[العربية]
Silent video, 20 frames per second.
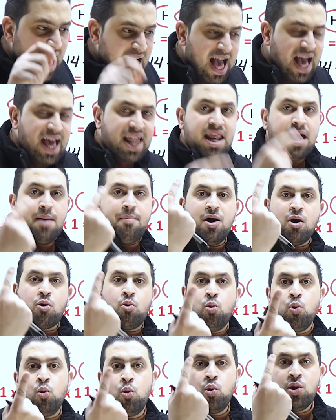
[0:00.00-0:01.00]
أنا
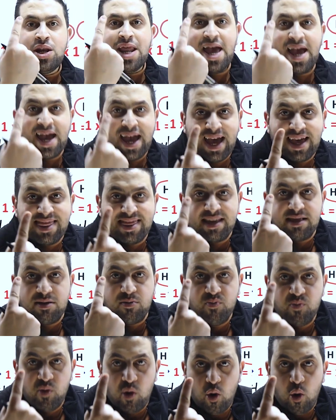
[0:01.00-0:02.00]
بكون
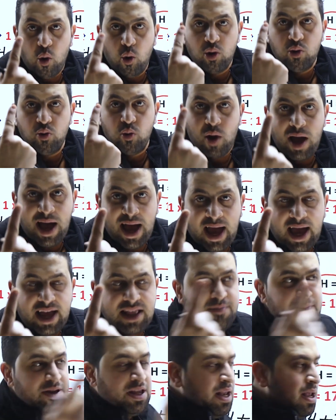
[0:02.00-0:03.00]
أخذت مول
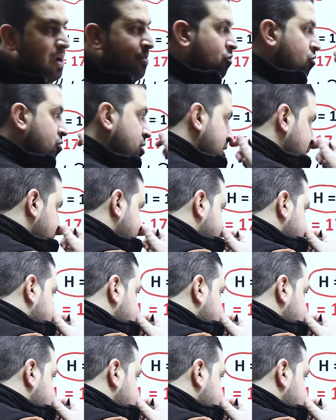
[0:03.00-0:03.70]
واحد من الأمونيا